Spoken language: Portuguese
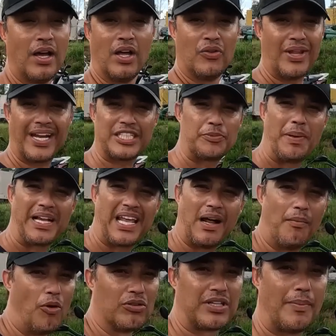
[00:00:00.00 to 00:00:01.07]
Não é de pequena
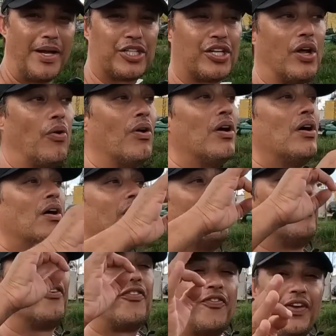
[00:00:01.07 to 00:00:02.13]
monta, média, não
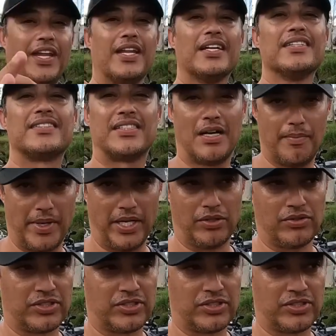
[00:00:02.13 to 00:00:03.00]
financiamento.